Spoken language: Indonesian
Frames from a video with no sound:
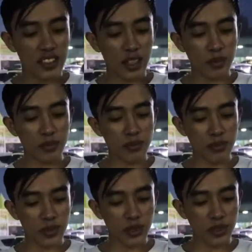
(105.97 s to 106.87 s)
Jam
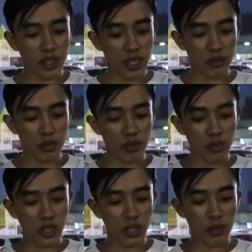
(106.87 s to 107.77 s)
menunjukkan
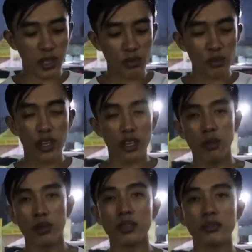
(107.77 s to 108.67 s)
pukul 5 kurang
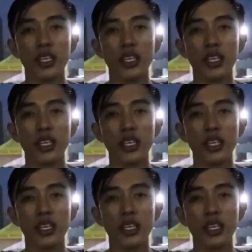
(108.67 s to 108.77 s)
15